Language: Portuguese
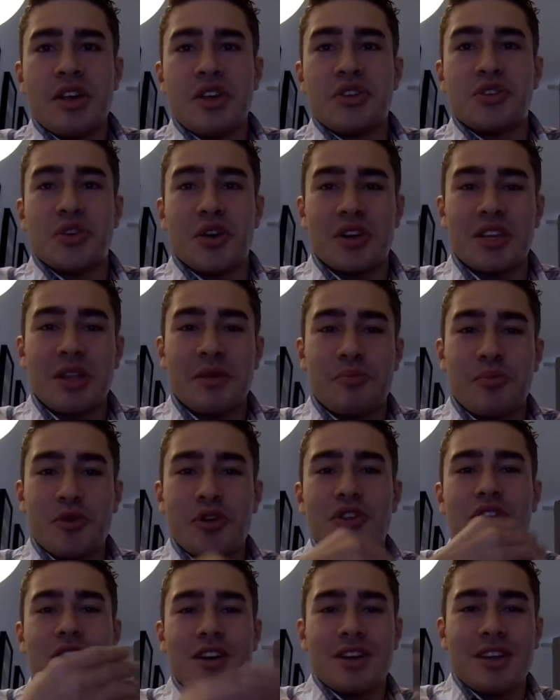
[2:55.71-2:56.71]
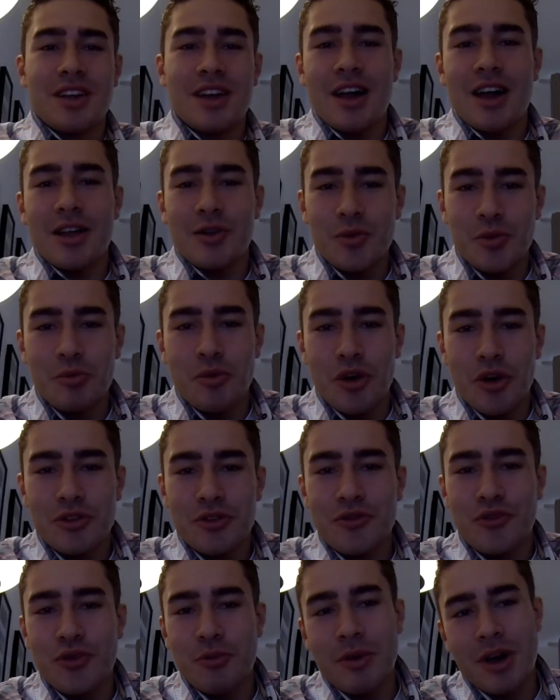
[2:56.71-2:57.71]
Só que depois de criado o
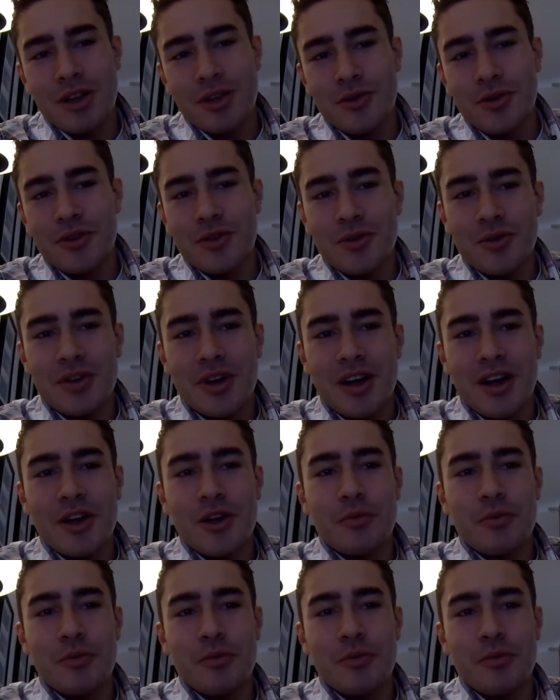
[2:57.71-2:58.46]
Moto Filmadores UK,